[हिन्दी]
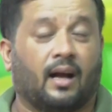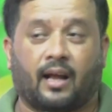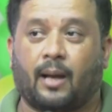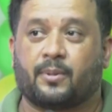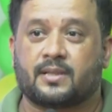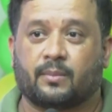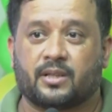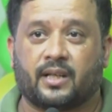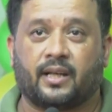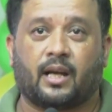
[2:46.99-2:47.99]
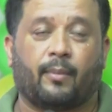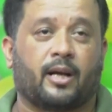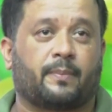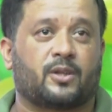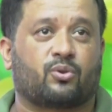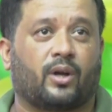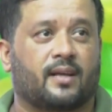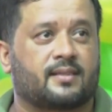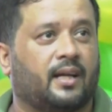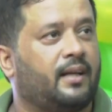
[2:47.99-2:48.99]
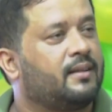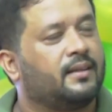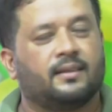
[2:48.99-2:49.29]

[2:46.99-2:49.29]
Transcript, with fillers: अगर आप ये समझ रहे हैं कि हमारे पास कोई रास्ता है